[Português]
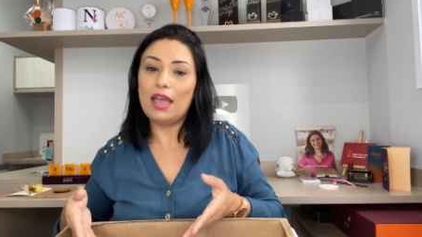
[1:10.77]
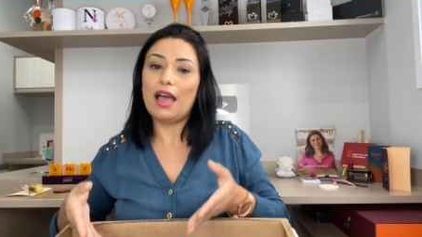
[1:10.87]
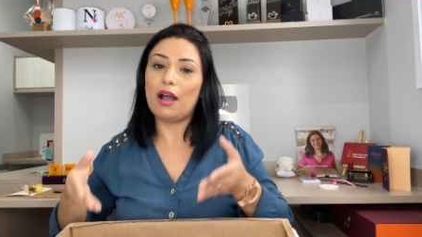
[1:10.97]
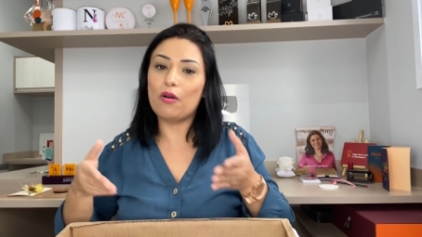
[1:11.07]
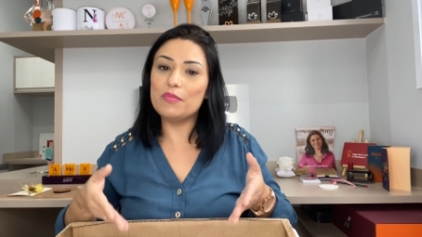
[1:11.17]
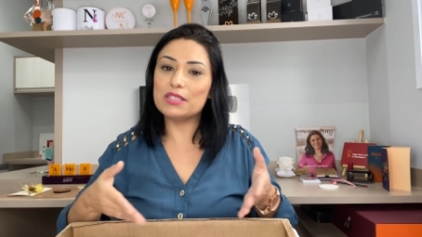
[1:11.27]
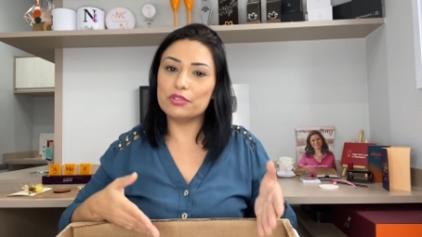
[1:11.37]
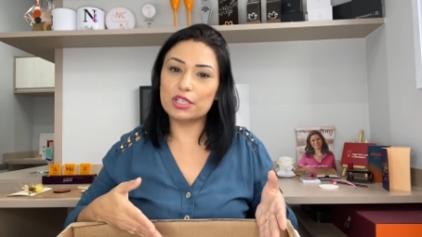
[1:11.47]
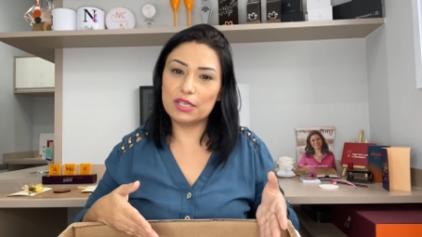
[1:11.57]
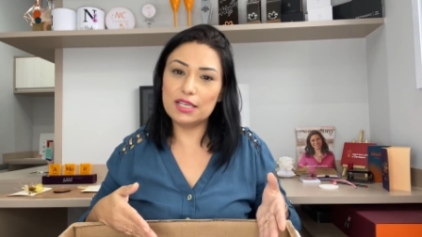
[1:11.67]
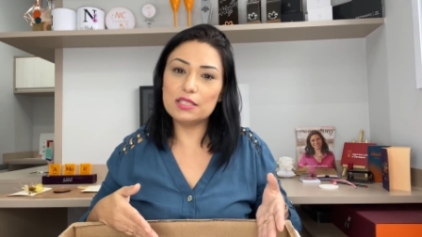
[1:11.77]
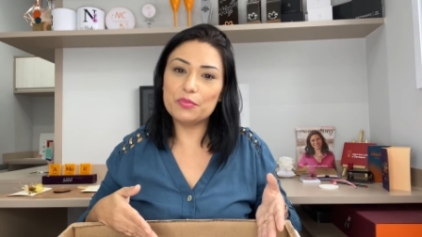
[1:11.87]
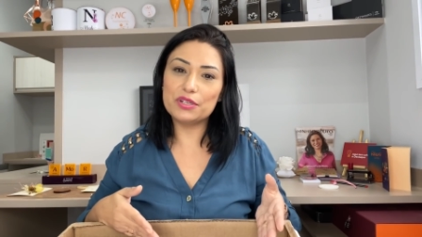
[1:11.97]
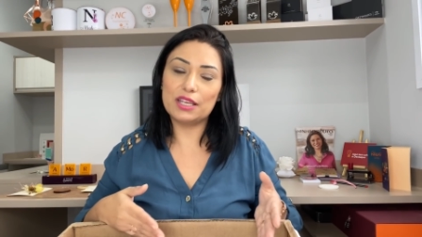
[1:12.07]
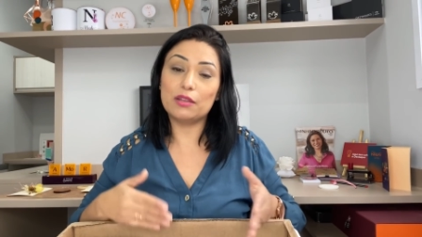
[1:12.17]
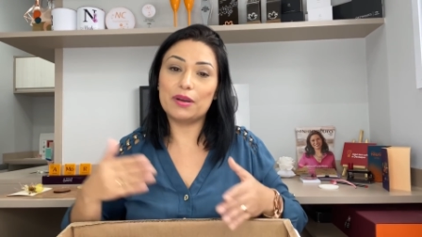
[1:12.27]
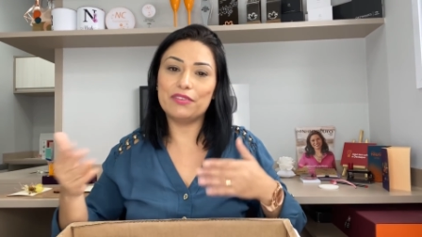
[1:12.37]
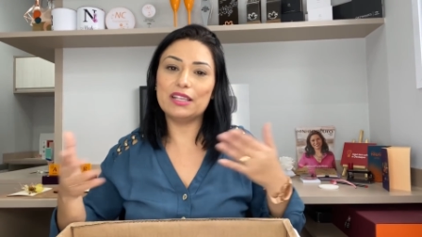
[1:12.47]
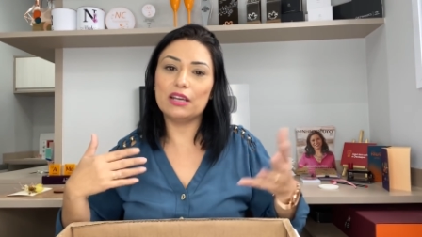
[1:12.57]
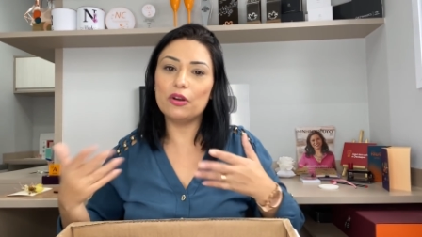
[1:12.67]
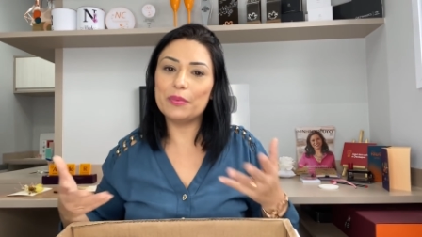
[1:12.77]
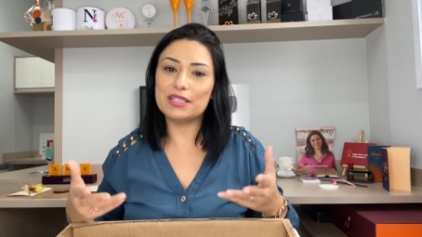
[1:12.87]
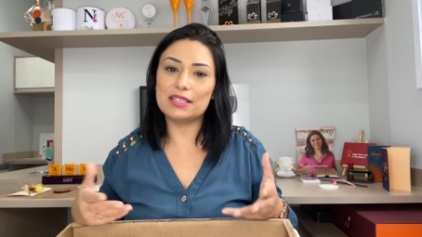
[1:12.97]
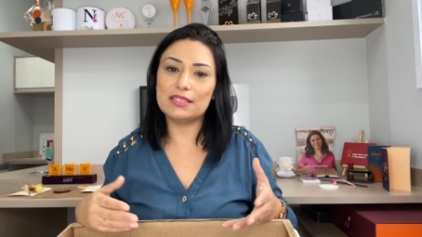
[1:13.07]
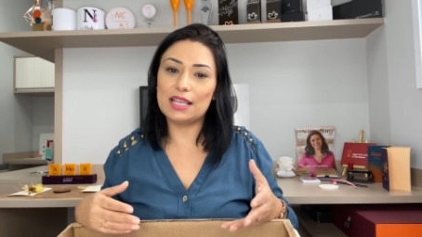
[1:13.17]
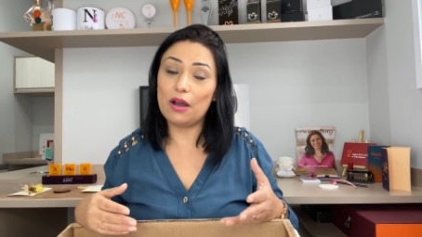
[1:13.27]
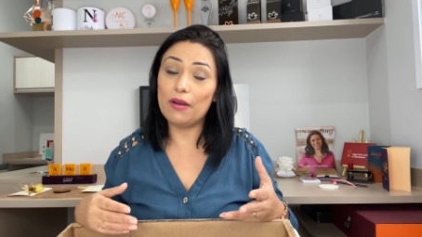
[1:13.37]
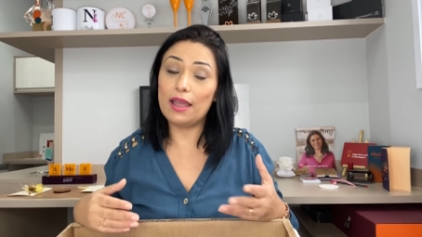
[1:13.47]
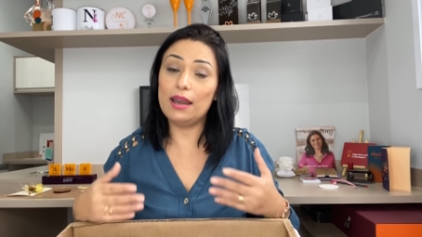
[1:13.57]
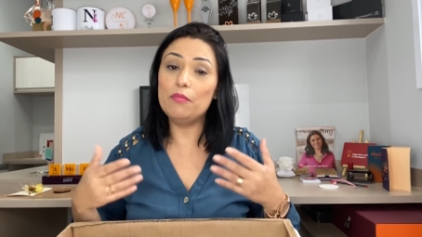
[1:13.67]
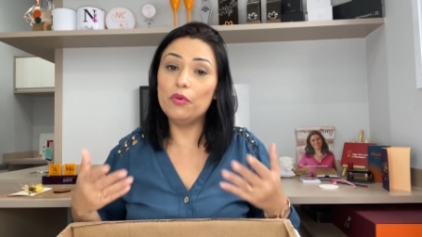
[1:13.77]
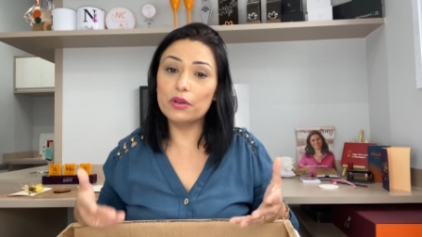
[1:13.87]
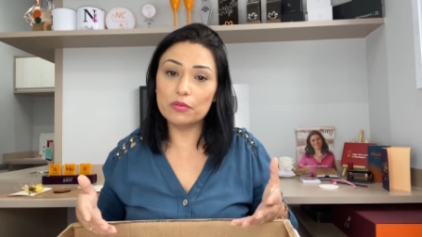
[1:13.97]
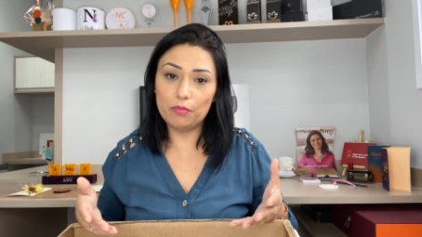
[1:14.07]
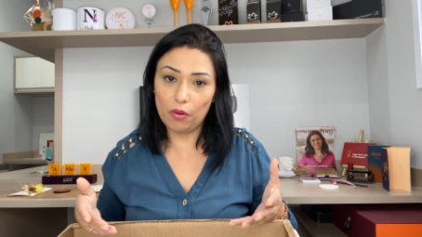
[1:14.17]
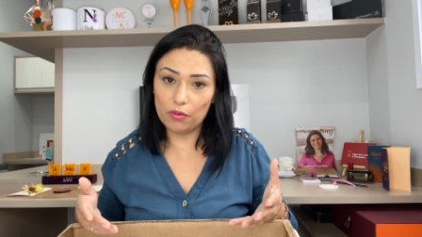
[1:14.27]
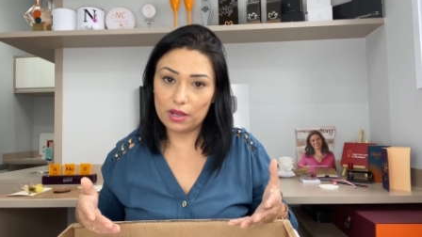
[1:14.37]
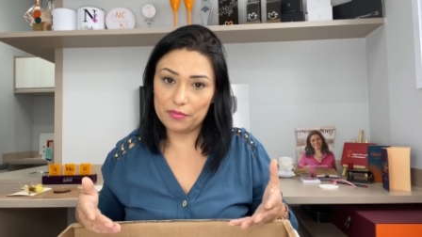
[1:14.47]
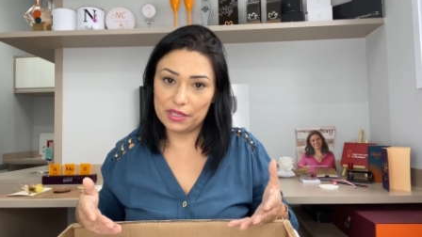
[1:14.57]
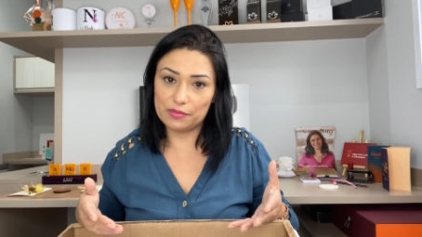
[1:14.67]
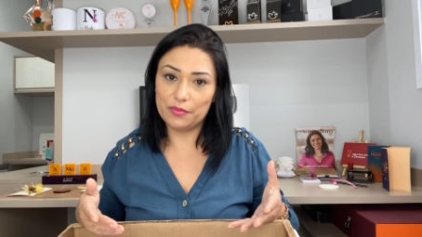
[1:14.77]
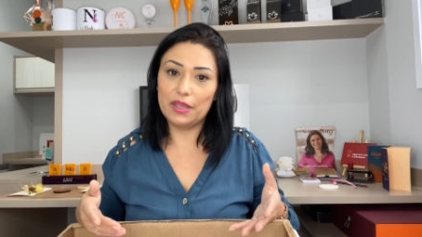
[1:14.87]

a comissão de 15% para vender no presencial, ela é muito pouca mesmo.